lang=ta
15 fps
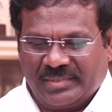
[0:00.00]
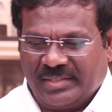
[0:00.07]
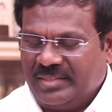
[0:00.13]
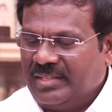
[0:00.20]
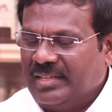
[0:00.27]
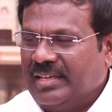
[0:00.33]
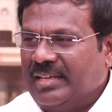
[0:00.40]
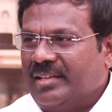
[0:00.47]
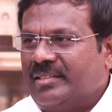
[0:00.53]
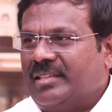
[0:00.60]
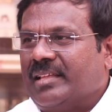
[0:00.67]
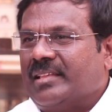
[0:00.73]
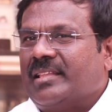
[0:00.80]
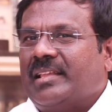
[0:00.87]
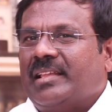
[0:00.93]
இந்த
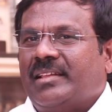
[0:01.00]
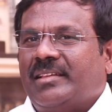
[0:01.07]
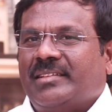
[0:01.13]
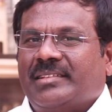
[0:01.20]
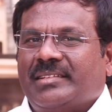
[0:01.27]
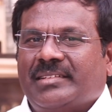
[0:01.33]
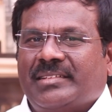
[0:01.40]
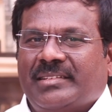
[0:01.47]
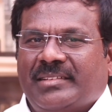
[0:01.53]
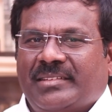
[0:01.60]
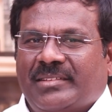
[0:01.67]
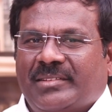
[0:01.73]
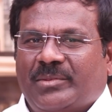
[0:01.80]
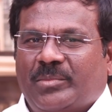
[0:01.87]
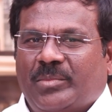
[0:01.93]
தேர்தலில்
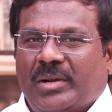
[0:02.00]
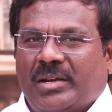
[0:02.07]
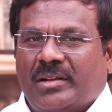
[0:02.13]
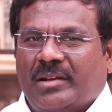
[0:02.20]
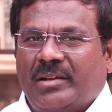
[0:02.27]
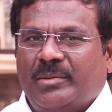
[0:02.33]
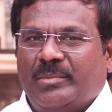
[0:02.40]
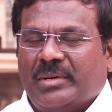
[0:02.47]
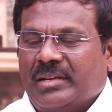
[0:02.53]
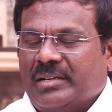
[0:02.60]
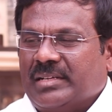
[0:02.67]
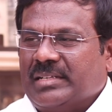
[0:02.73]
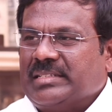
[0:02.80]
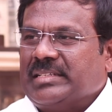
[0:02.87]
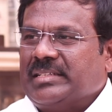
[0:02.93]
பாட்டாளி
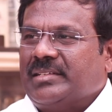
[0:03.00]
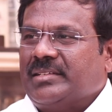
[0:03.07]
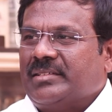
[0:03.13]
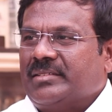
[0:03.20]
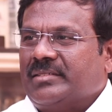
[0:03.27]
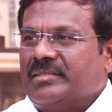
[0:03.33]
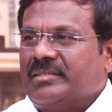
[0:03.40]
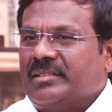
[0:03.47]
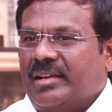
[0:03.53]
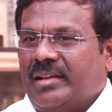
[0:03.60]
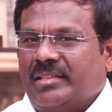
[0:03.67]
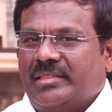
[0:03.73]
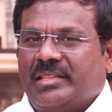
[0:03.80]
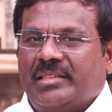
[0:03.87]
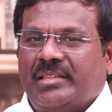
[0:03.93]
மக்கள் கட்சி
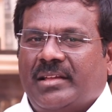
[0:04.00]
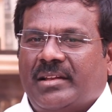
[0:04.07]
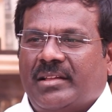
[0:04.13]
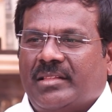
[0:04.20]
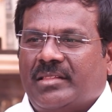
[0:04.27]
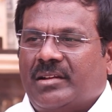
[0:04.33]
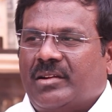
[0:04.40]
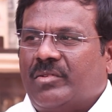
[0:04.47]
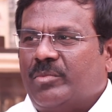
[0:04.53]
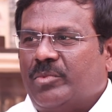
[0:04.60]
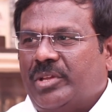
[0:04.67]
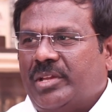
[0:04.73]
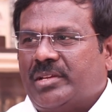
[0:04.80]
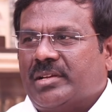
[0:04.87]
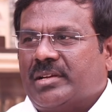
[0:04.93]
அனைத்து இந்திய அண்ணா திராவிட
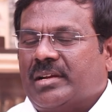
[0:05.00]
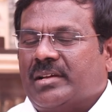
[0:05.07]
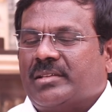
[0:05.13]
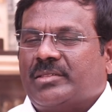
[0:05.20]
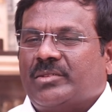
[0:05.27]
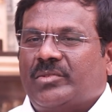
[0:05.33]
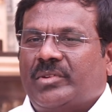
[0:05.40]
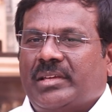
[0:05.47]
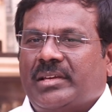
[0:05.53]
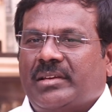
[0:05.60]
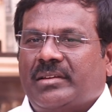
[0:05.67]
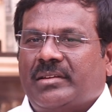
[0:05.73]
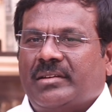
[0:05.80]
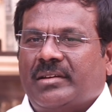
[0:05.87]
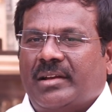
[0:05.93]
முன்னேற்றக் கழகத்தினுடைய
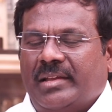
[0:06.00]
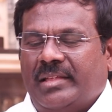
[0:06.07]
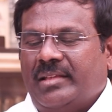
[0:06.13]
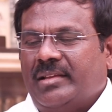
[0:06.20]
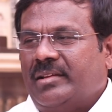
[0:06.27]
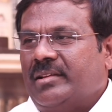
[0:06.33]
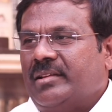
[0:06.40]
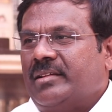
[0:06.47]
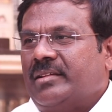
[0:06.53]
அணியில்